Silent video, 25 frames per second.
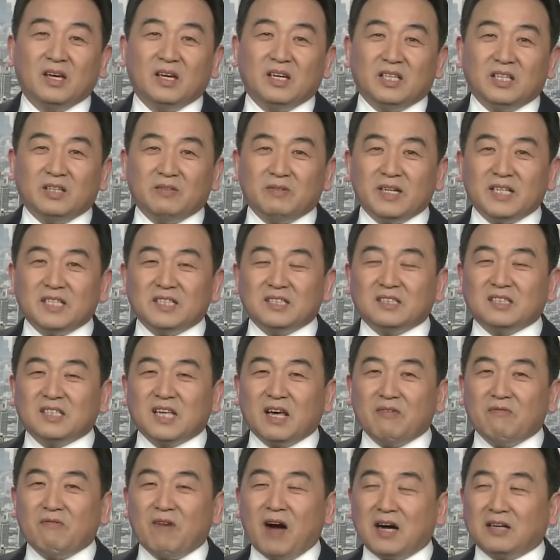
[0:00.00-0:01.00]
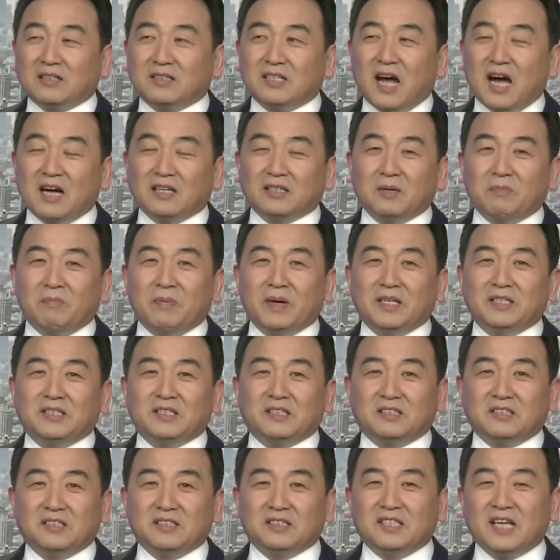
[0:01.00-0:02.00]
因为在往常的背
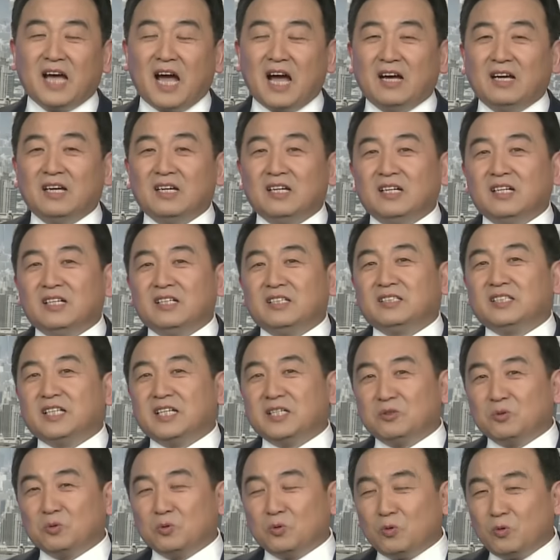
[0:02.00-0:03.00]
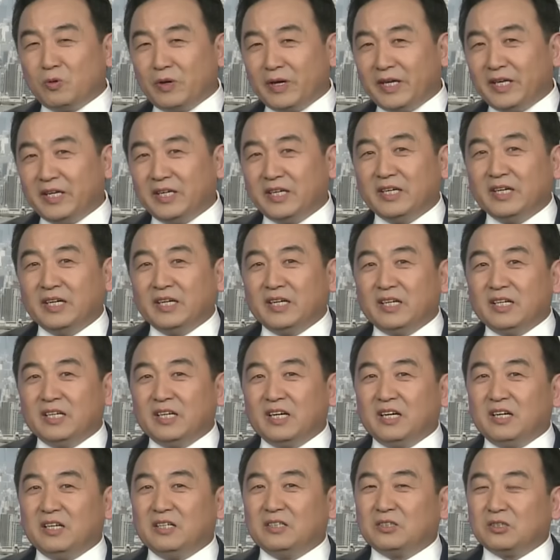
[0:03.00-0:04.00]
景之下，这种会议，
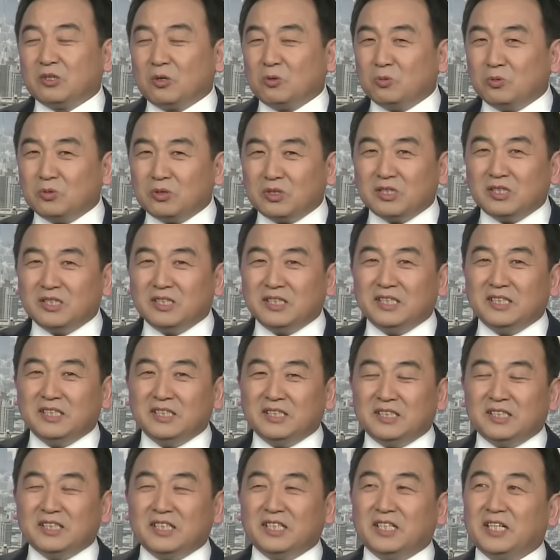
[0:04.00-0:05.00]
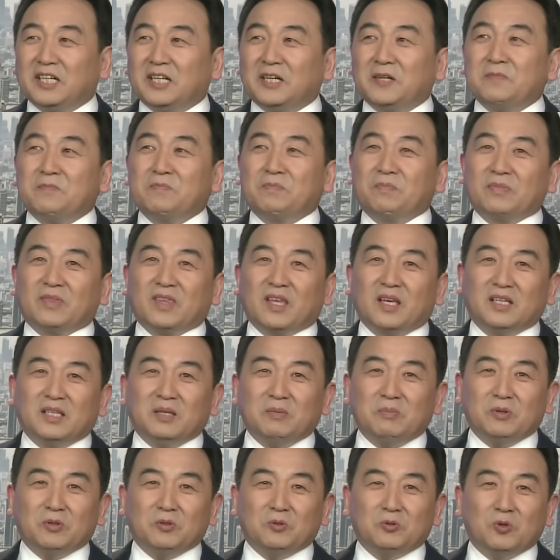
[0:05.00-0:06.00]
呃，都是一些，
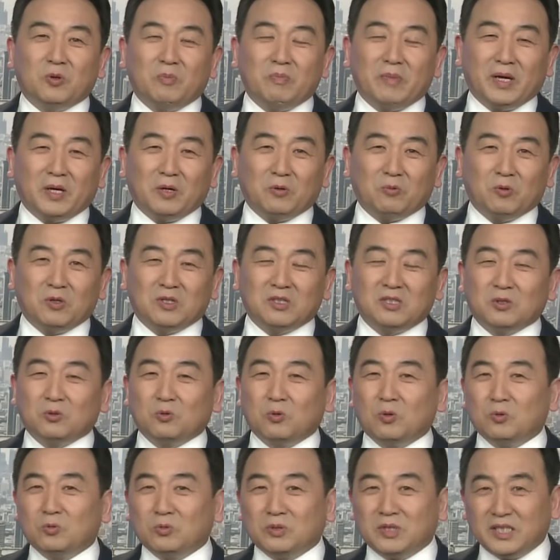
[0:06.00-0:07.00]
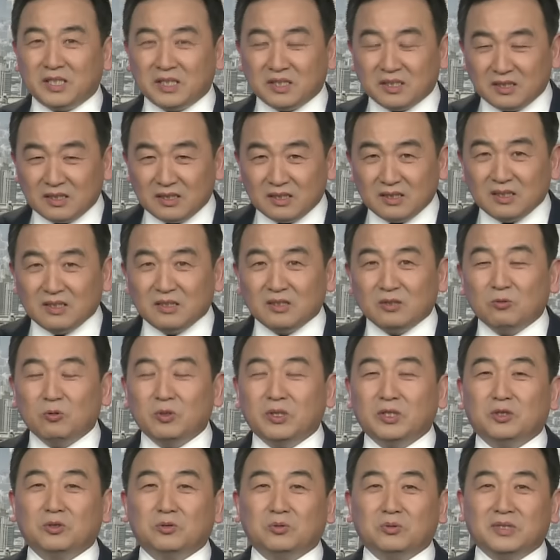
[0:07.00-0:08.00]
你比如说美国是国务卿
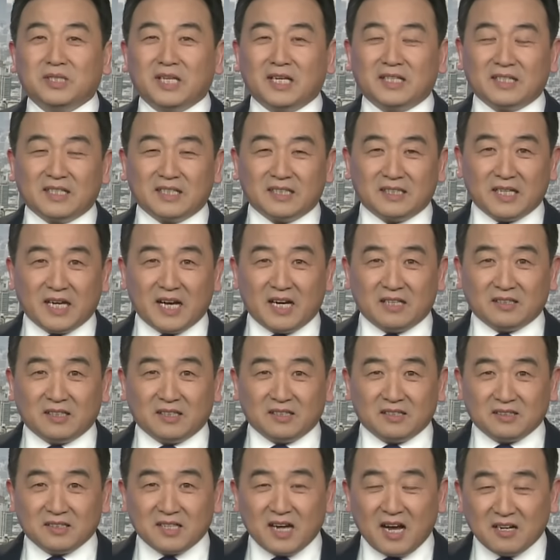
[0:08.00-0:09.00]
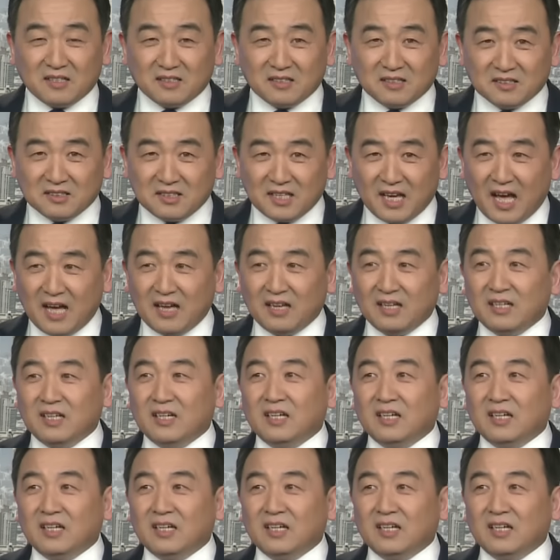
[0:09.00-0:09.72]
会出现在这样的场合下，